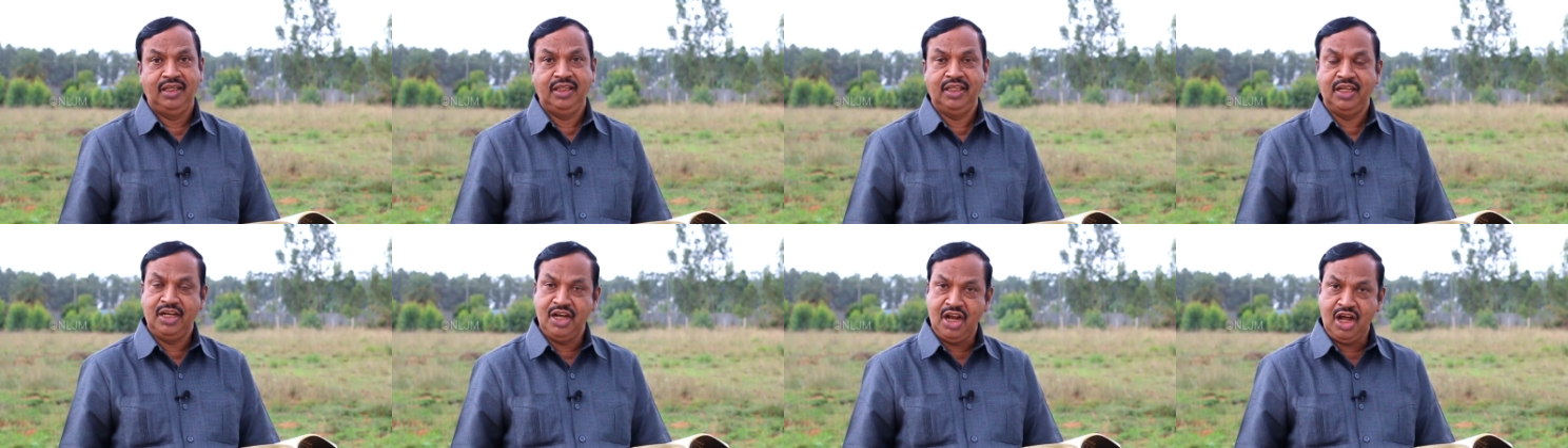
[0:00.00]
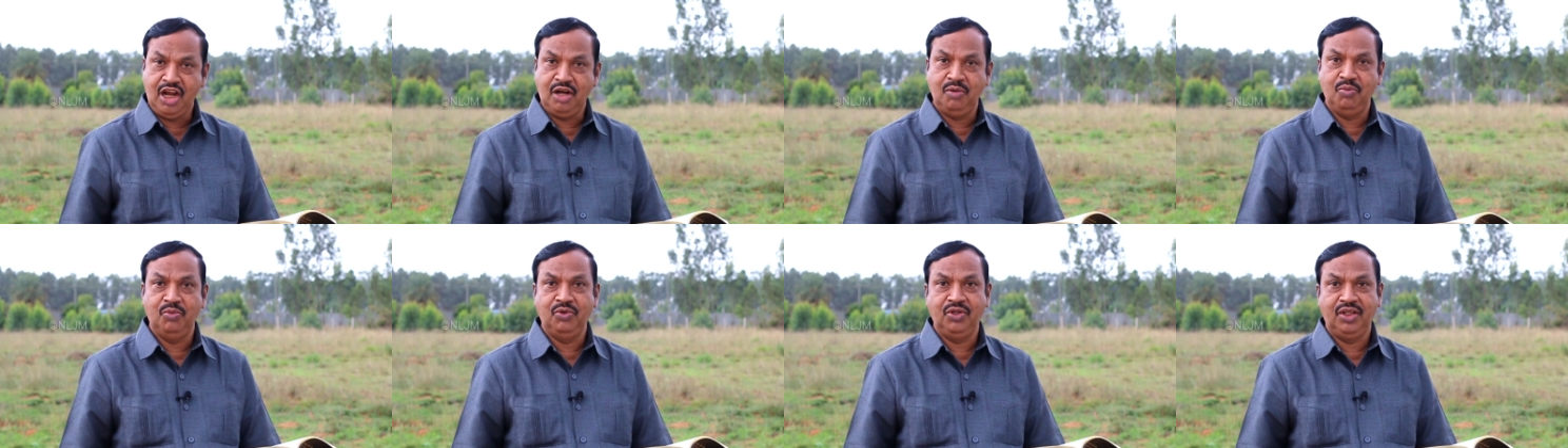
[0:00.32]
இந்த
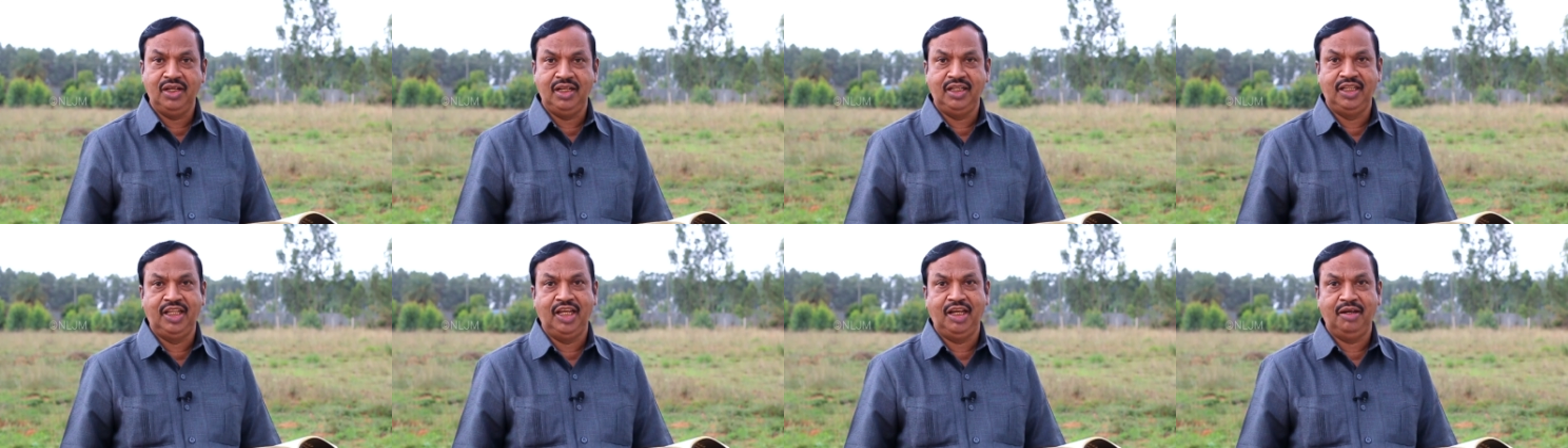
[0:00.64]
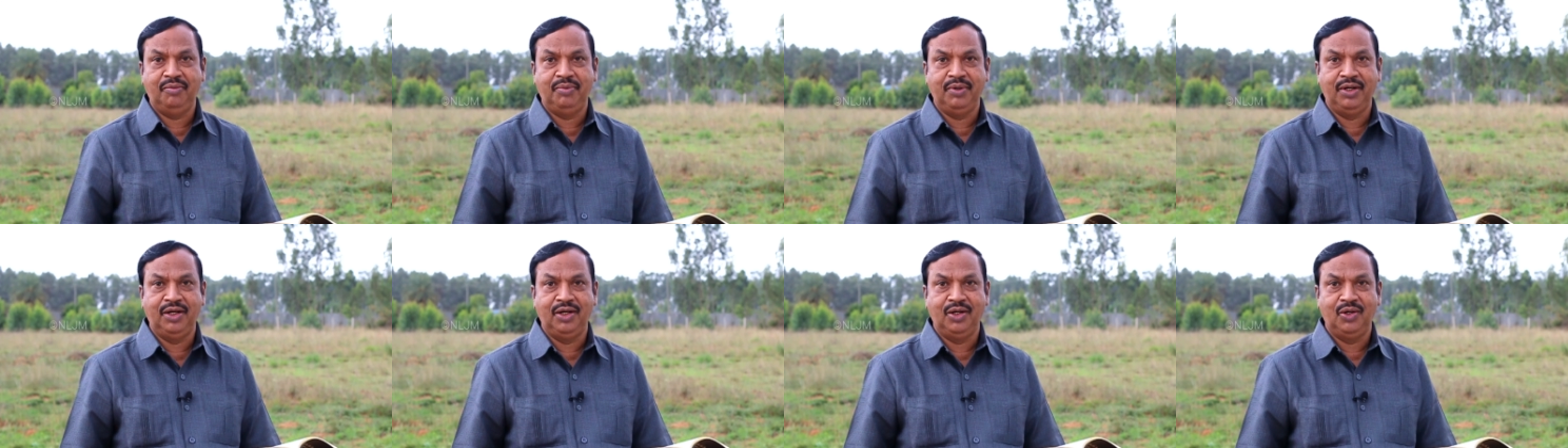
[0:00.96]
நாள் முதல்
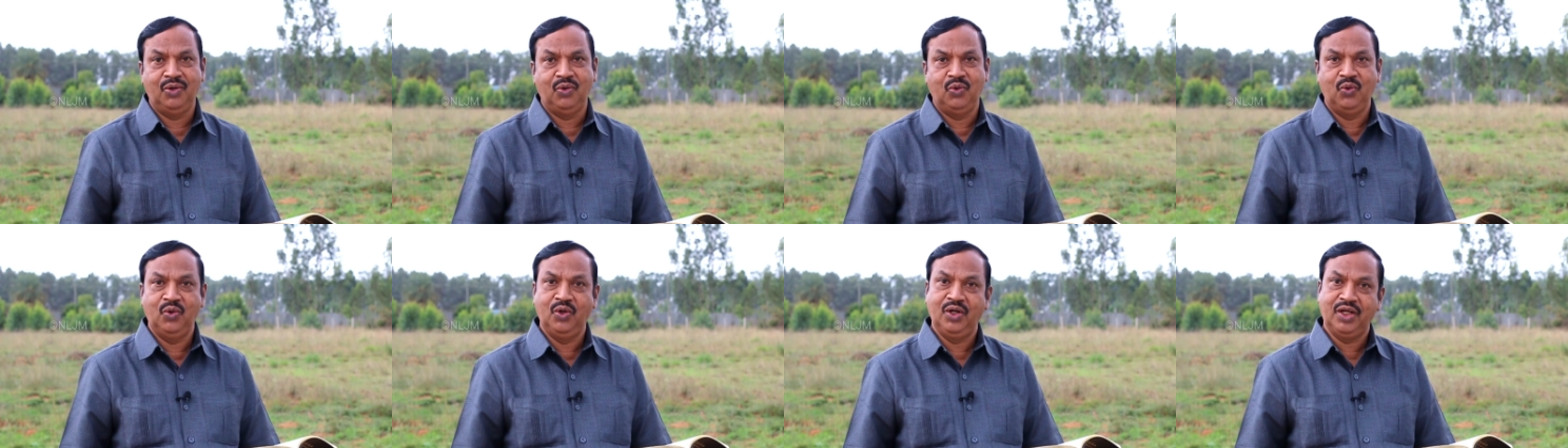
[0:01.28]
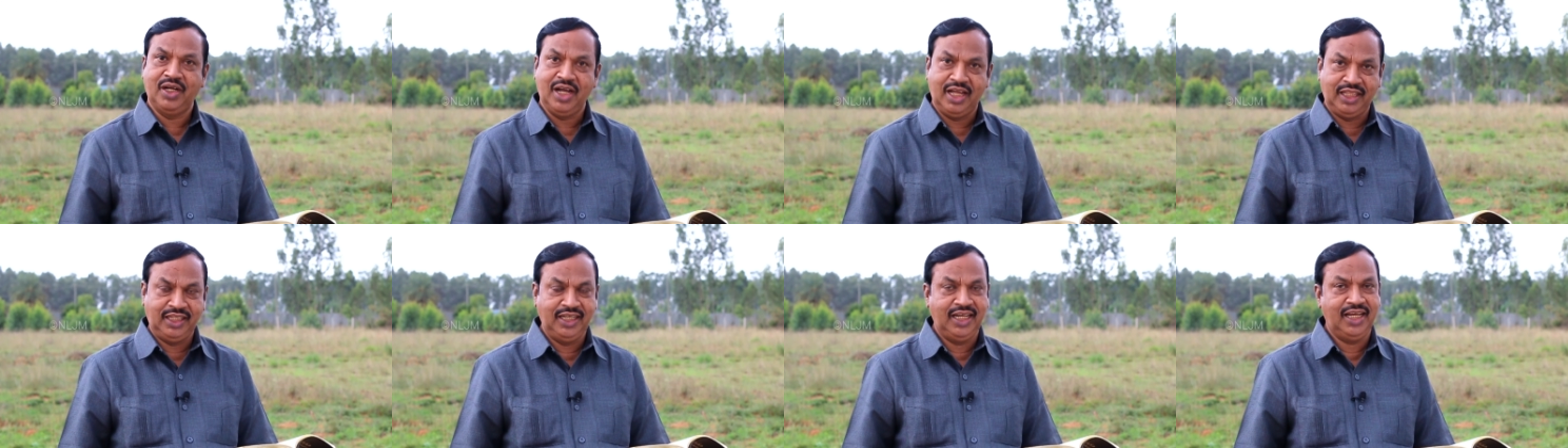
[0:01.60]
தேவன்
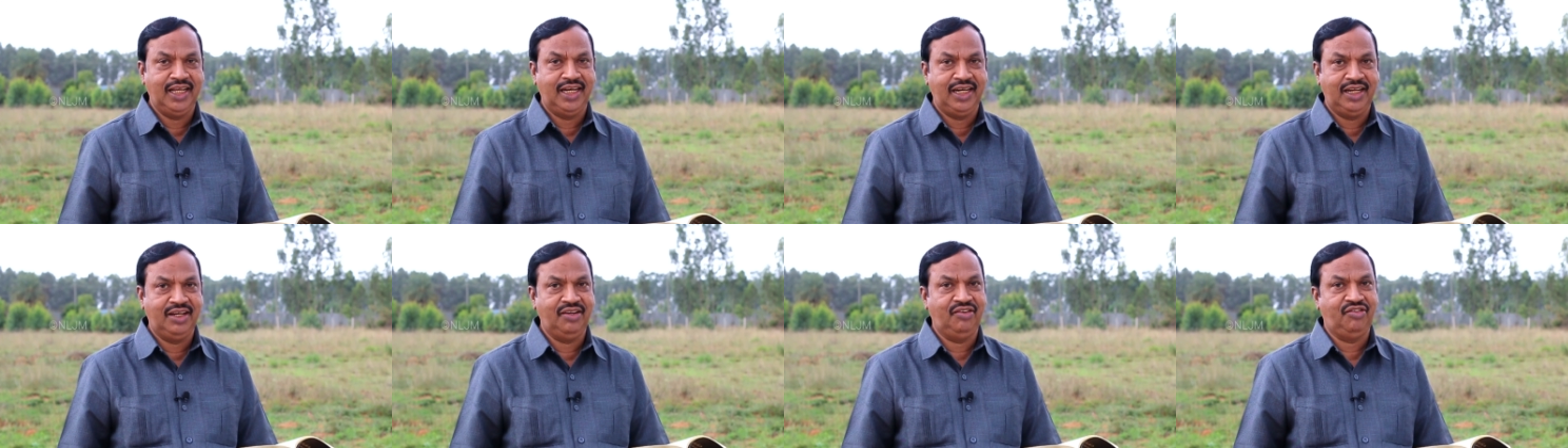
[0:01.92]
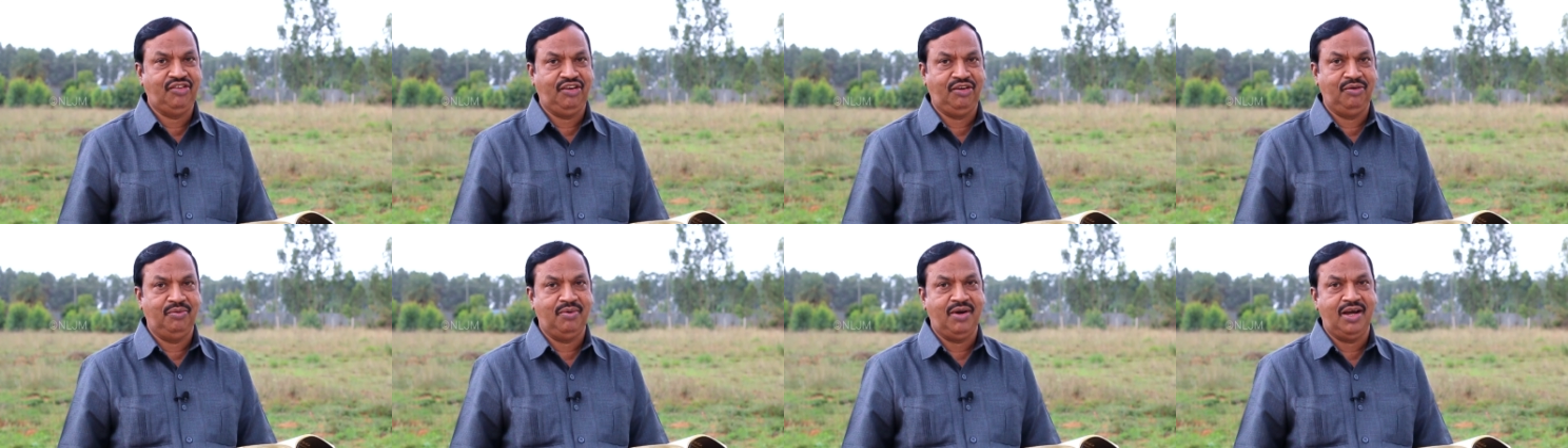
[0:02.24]
உங்களுக்கு அதிகரிக்க
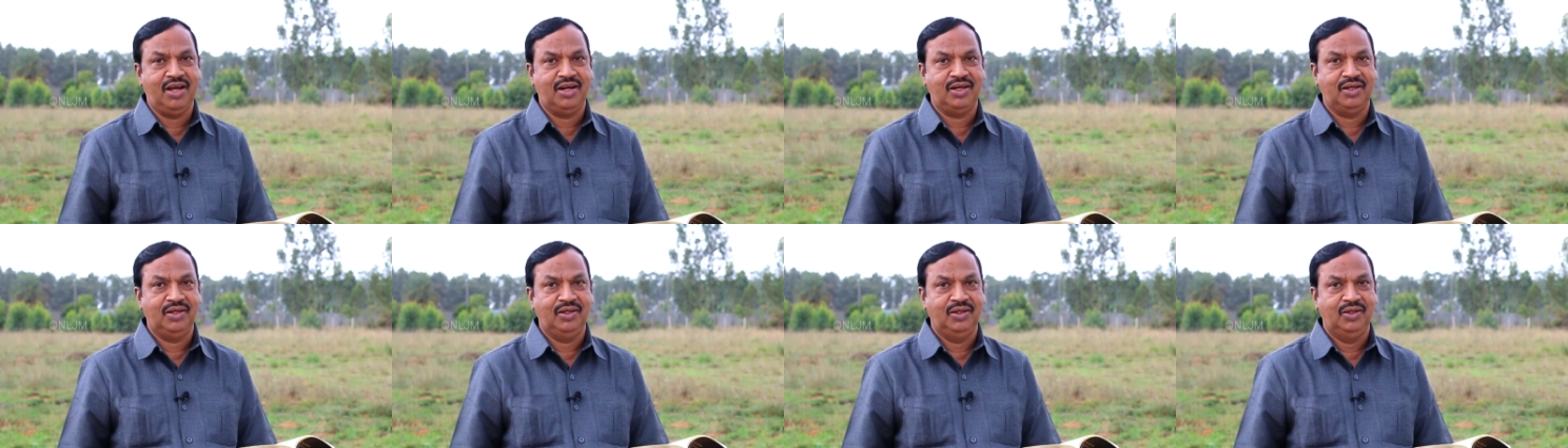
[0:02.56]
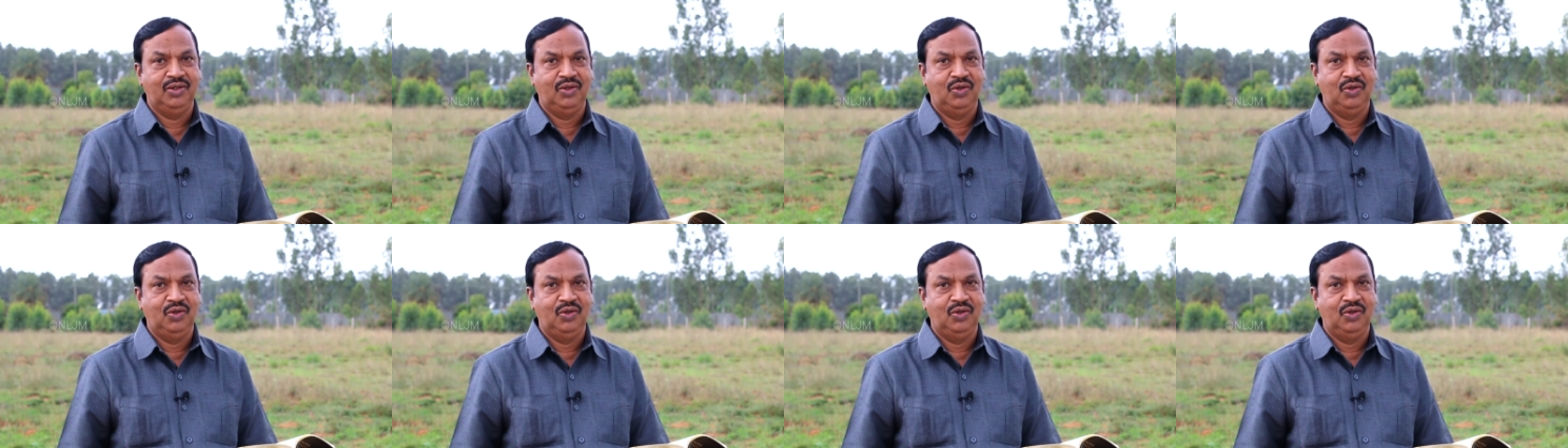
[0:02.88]
செய்வார்